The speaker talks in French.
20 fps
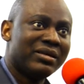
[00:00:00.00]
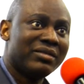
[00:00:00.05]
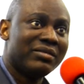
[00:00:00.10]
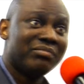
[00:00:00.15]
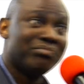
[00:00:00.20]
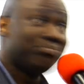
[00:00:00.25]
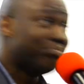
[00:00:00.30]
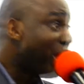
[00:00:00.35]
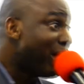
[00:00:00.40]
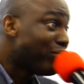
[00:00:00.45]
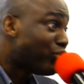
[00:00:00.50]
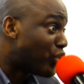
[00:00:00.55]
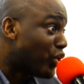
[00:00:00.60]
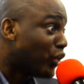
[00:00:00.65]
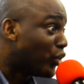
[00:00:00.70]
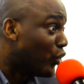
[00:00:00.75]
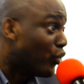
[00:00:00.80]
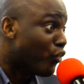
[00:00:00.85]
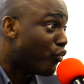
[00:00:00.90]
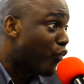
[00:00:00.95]
Même si
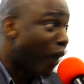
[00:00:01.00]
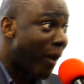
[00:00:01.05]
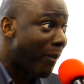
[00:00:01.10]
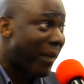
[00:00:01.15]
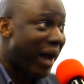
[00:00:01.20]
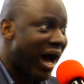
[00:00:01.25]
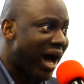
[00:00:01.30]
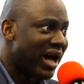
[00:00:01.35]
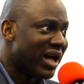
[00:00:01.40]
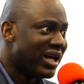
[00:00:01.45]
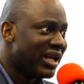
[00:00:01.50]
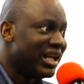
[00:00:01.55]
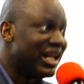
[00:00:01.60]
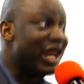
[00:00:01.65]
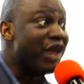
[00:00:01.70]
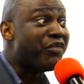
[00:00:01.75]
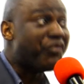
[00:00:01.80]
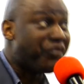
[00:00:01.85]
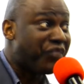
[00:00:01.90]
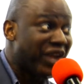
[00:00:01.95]
tu ne vois pas,
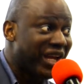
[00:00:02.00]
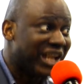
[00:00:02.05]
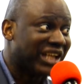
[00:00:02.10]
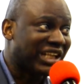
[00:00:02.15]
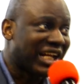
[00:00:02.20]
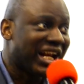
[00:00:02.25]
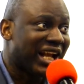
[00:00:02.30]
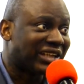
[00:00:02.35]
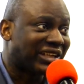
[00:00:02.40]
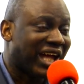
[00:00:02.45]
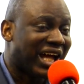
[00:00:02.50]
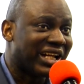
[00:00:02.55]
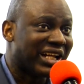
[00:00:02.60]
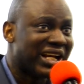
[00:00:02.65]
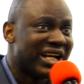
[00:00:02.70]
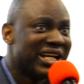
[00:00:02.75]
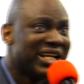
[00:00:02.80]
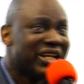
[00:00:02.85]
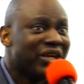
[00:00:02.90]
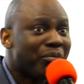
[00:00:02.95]
le fait déjà d'attendre,
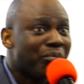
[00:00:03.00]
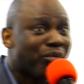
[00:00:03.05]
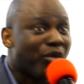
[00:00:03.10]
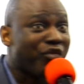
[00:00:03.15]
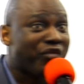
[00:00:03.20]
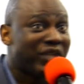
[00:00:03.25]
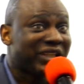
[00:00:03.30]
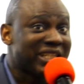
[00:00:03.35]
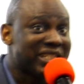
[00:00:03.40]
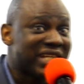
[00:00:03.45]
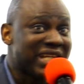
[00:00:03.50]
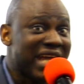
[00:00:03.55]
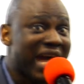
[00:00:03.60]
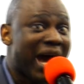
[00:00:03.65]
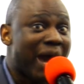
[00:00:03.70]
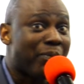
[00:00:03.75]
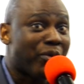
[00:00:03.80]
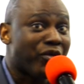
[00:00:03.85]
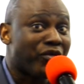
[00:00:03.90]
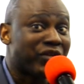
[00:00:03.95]
prophète Esaïe
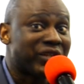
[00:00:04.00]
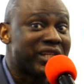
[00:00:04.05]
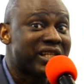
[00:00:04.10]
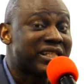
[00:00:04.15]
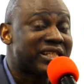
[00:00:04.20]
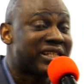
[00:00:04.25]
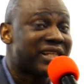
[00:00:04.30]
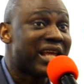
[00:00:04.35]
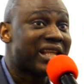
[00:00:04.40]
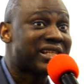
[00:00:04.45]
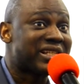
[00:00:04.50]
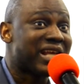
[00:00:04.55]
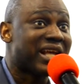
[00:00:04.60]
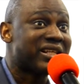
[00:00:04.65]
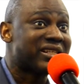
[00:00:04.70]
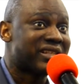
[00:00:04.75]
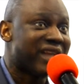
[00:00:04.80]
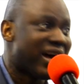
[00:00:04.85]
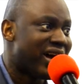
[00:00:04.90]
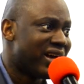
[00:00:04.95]
a prophétisé
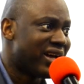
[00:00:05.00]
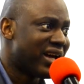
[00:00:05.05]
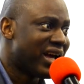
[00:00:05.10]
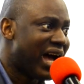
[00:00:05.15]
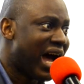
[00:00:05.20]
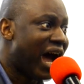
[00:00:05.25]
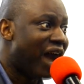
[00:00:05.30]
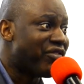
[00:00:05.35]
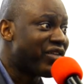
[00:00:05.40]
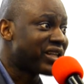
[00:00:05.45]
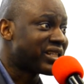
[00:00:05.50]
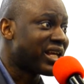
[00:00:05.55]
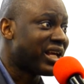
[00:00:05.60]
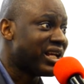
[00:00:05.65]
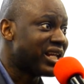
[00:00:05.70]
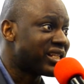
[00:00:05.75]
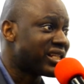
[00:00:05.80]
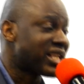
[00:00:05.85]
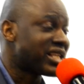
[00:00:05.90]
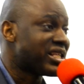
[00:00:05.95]
700 ans avant sa
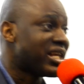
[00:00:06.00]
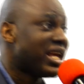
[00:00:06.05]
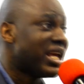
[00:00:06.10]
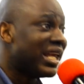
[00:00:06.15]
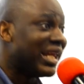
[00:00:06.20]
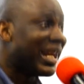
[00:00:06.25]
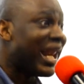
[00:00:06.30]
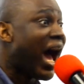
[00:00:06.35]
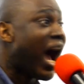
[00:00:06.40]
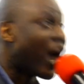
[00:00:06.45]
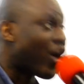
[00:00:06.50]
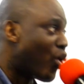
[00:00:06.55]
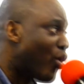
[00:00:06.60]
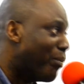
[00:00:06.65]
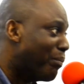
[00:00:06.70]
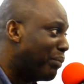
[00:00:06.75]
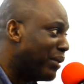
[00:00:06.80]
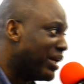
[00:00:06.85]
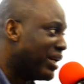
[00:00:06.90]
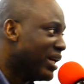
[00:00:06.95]
naissance, il a
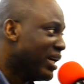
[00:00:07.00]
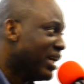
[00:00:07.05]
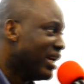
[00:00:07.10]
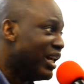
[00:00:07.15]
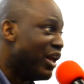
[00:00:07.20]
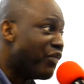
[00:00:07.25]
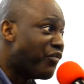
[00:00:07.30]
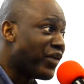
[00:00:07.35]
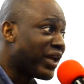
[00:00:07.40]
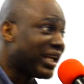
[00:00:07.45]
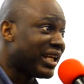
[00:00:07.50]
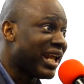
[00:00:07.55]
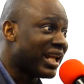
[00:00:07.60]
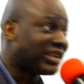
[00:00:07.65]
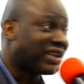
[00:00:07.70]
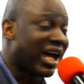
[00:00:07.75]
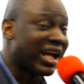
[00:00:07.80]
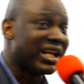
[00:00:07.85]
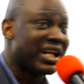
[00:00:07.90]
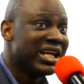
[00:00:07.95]
accompli. Le fait que
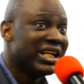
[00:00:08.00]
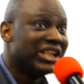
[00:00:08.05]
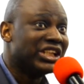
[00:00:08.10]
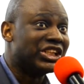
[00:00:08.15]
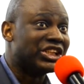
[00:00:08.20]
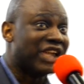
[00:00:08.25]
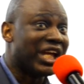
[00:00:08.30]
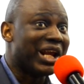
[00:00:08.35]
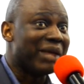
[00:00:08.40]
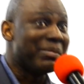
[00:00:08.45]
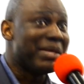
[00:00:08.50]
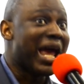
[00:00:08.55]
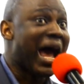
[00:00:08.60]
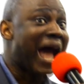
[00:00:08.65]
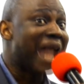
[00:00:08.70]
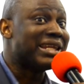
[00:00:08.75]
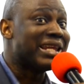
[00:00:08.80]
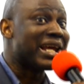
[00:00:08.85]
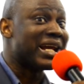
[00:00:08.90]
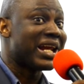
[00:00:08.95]
d'attendre, Jérémie a
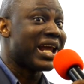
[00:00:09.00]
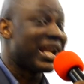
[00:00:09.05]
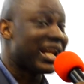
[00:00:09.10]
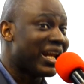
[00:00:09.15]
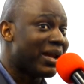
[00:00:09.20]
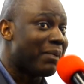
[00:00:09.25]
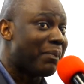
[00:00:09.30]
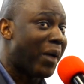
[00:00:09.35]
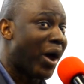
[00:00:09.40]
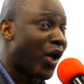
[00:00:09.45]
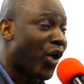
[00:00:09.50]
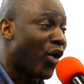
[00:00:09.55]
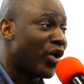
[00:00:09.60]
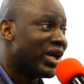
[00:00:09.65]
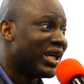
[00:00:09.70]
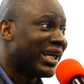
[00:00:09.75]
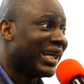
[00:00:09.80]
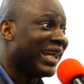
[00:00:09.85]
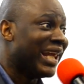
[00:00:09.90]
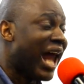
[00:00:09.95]
déclaré des paroles,
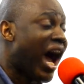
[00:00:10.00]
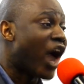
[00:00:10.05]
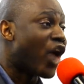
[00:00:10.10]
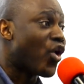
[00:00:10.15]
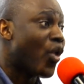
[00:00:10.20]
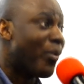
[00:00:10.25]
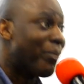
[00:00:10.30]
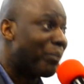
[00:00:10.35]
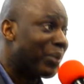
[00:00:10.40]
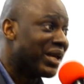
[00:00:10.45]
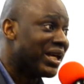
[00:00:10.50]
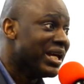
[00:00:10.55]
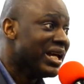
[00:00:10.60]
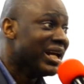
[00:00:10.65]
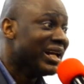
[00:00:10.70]
il a accompli.